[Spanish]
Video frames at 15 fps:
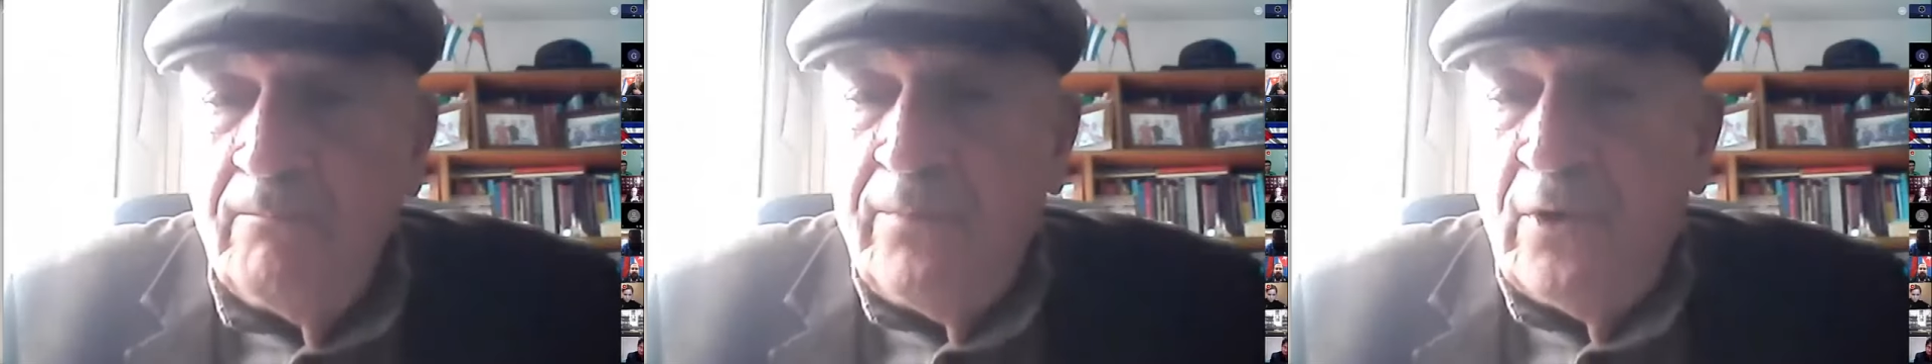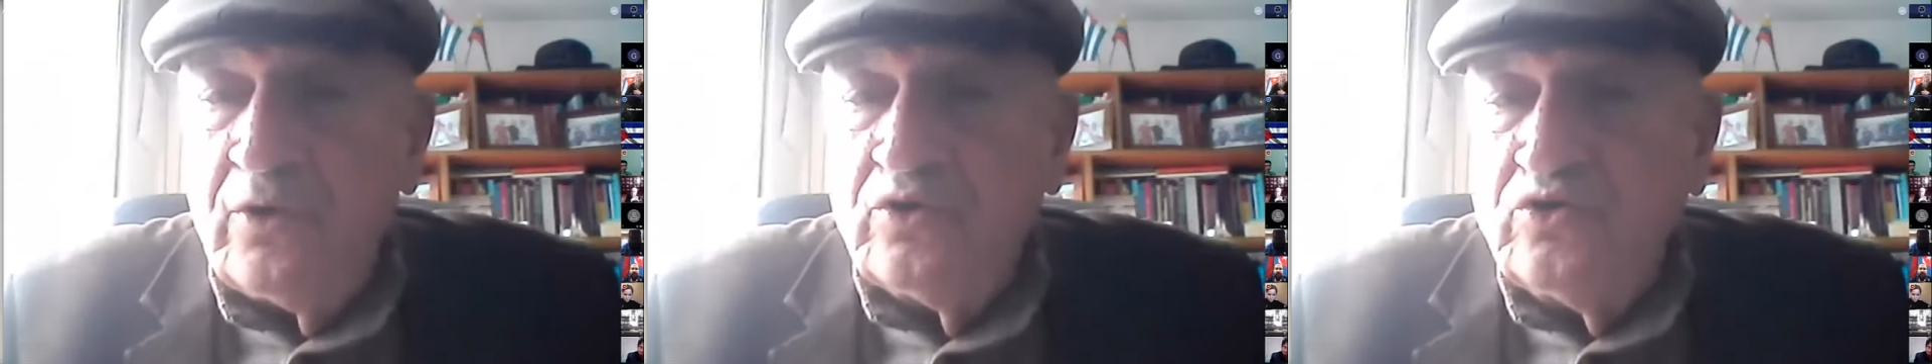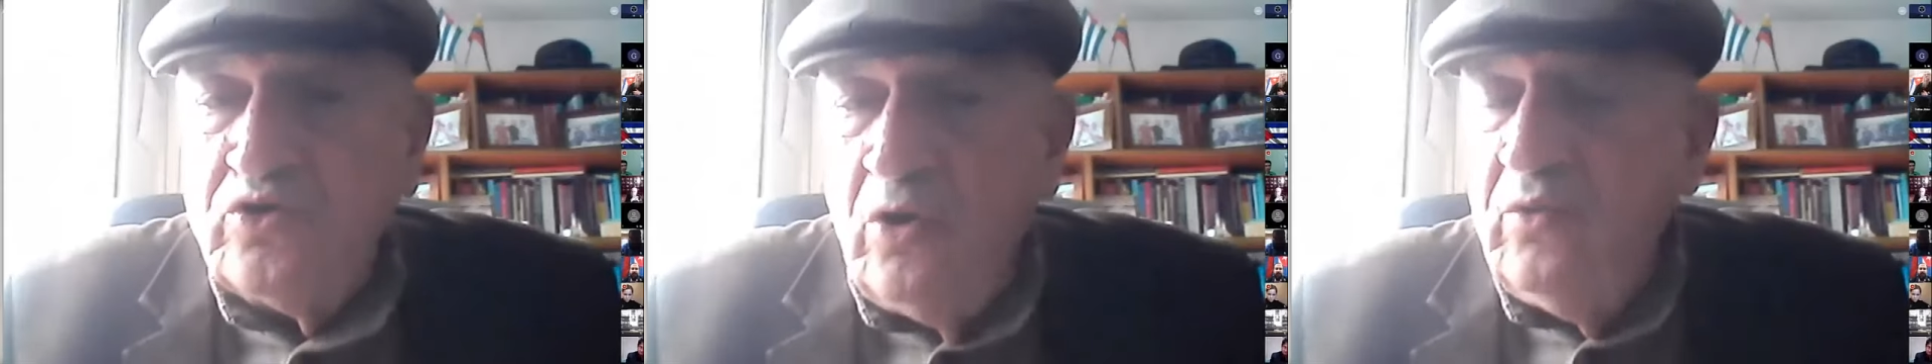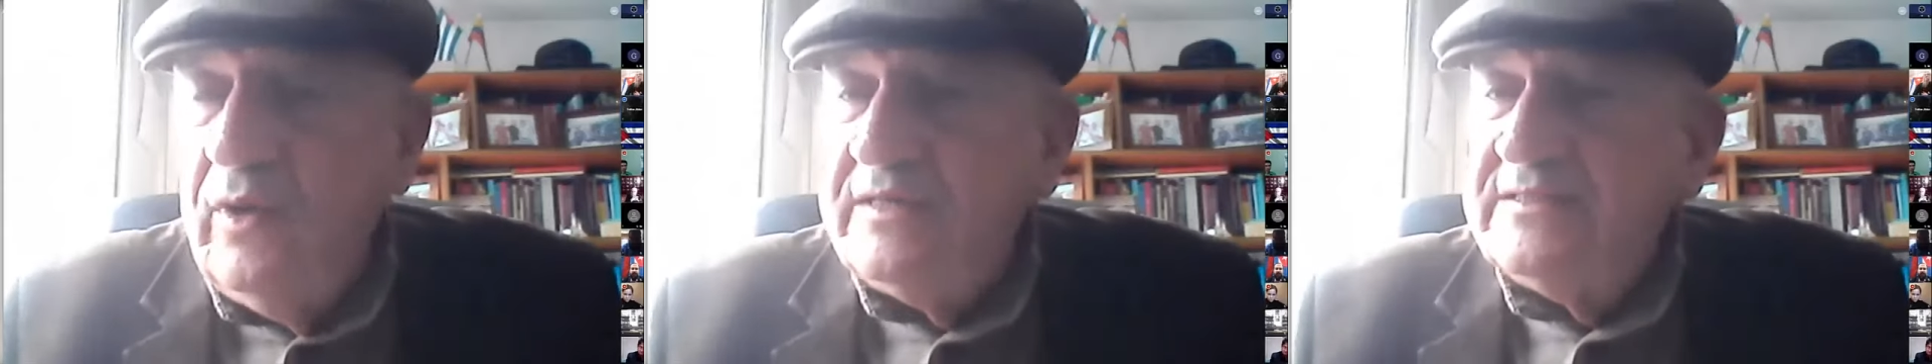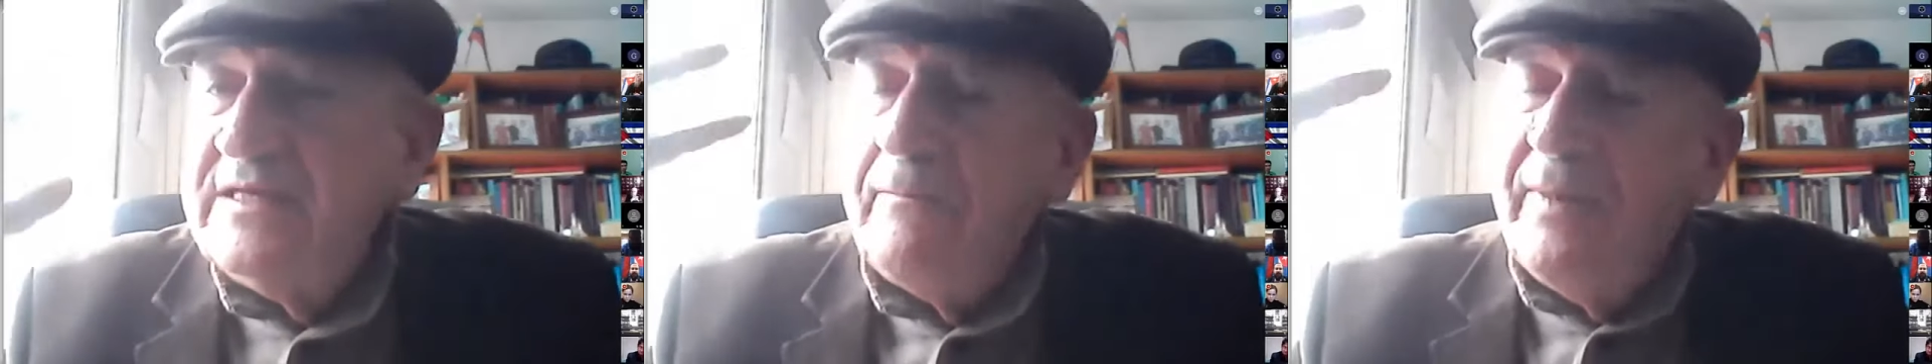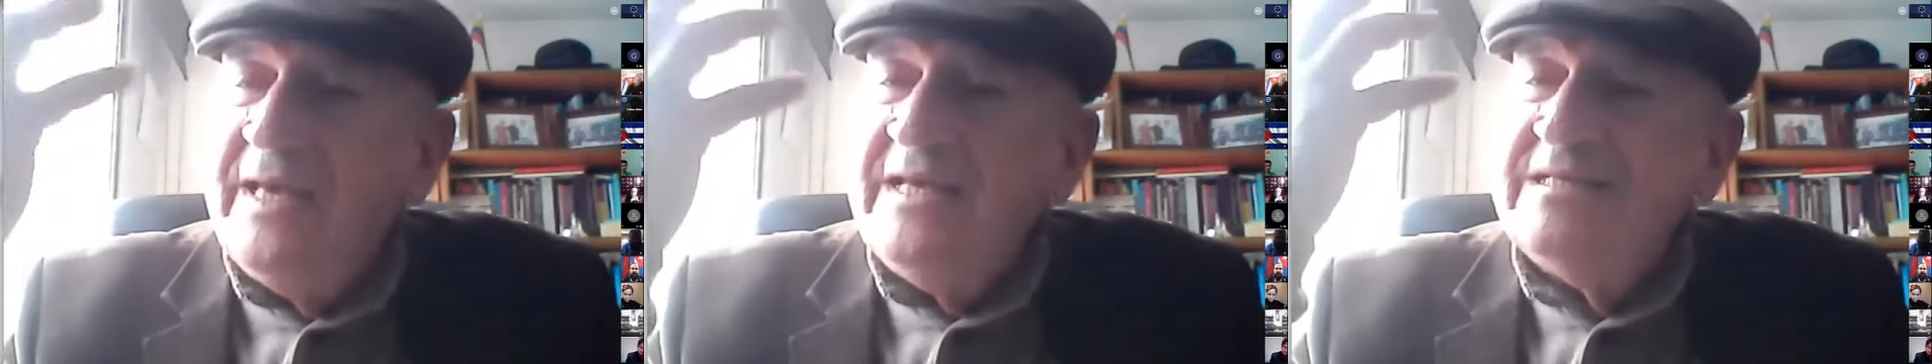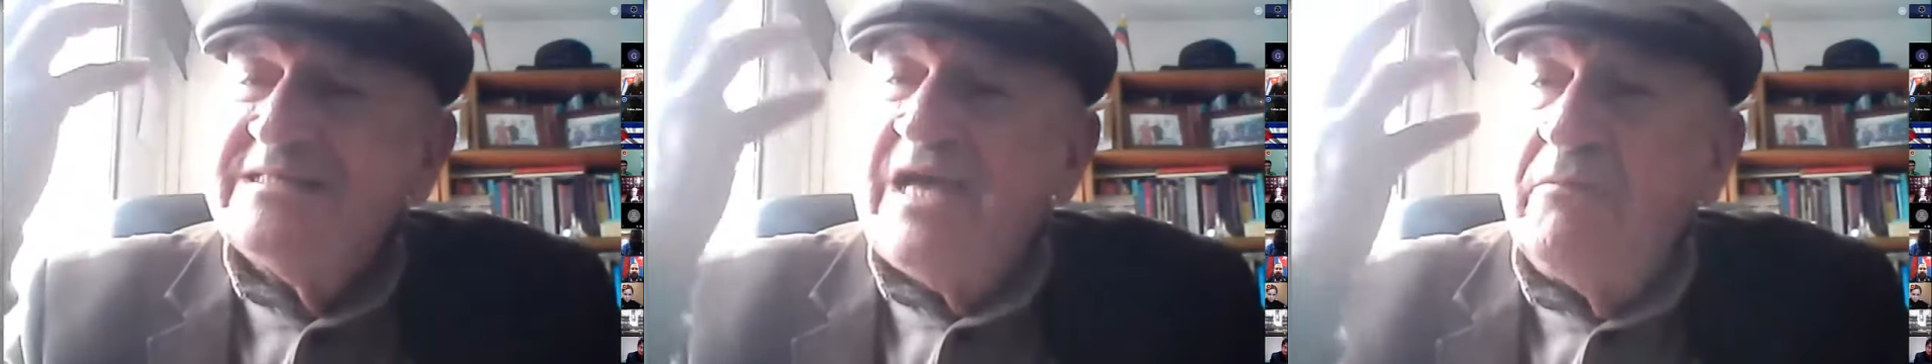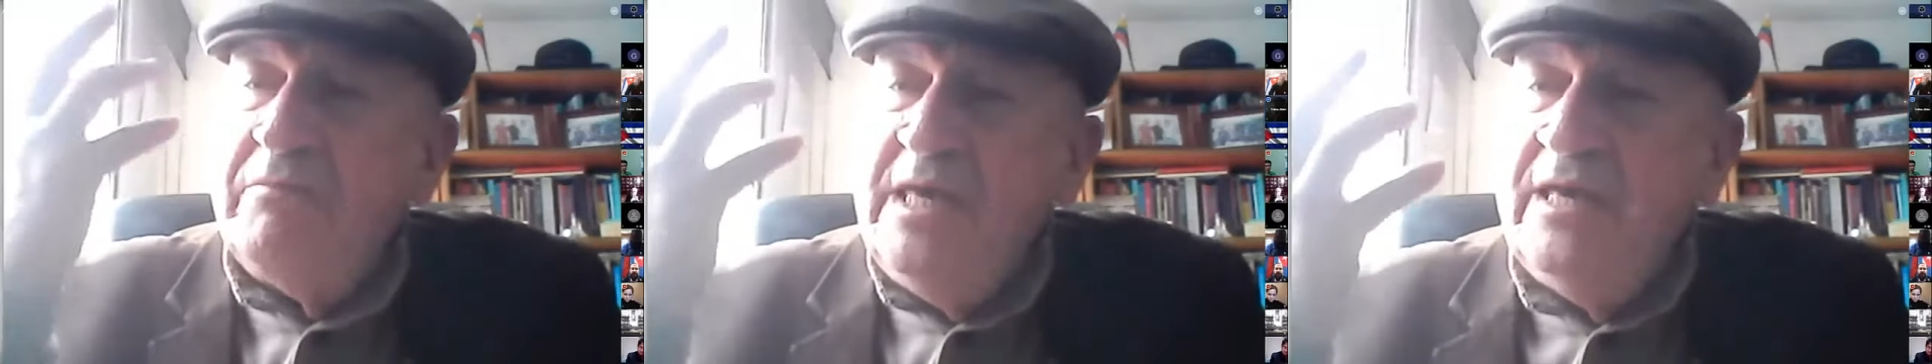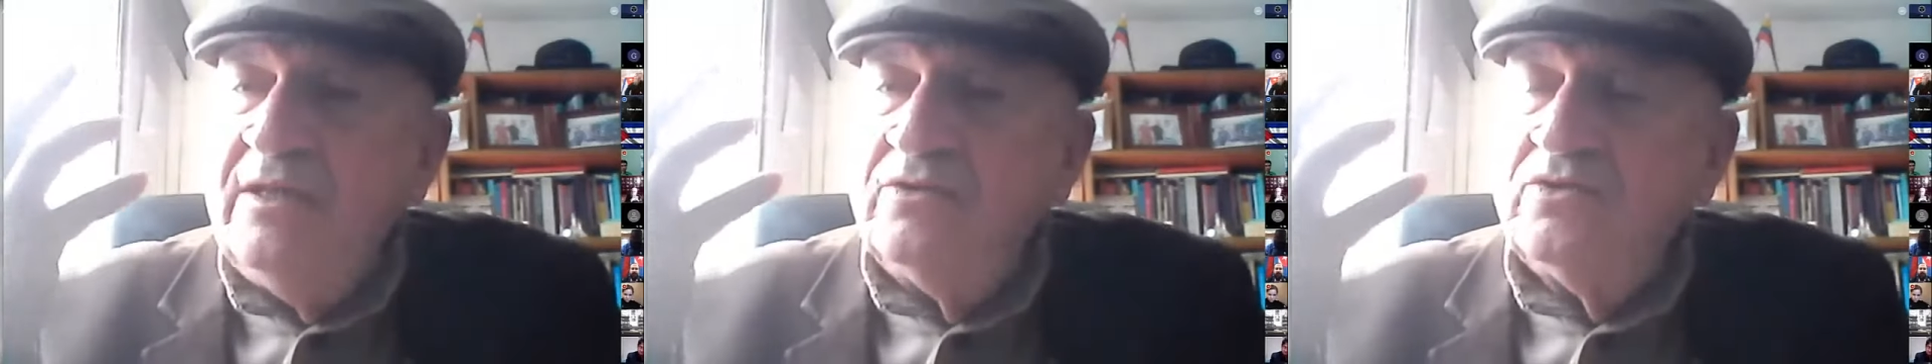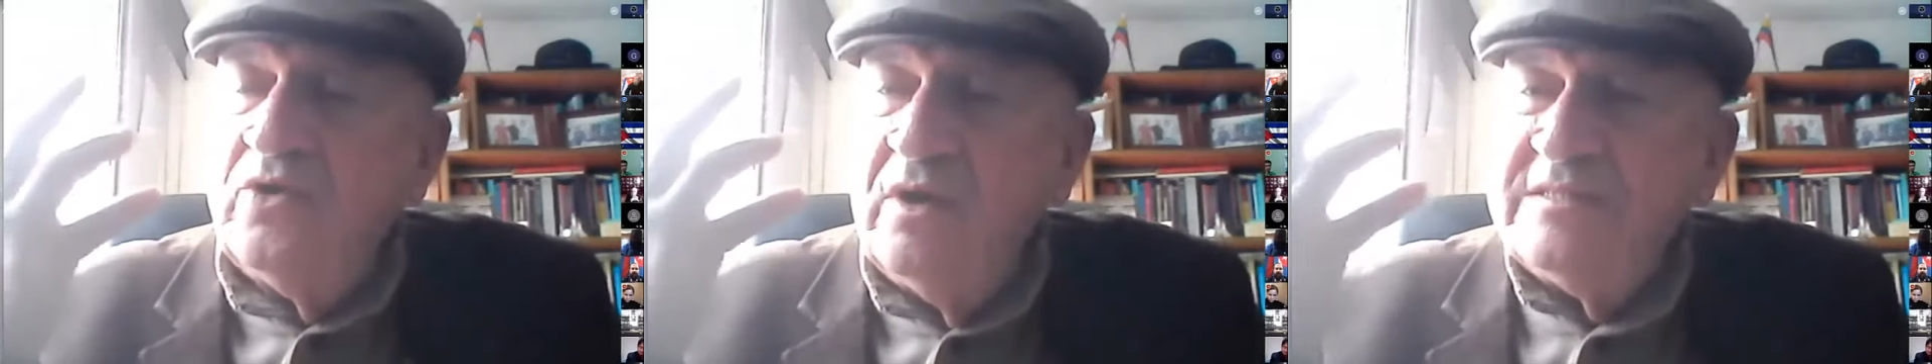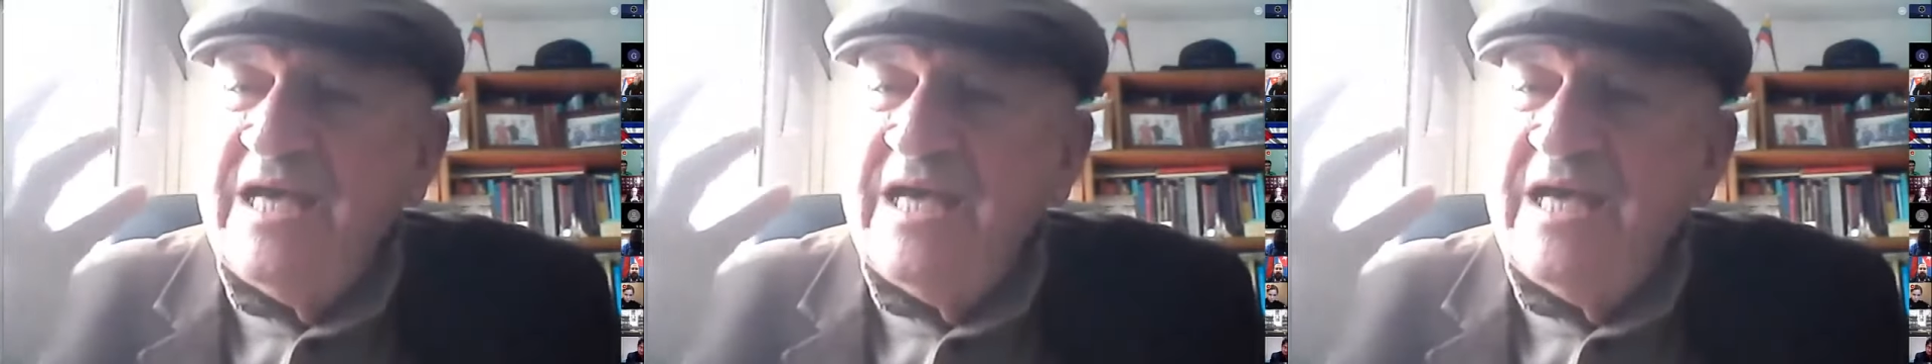por todo ese pensamiento,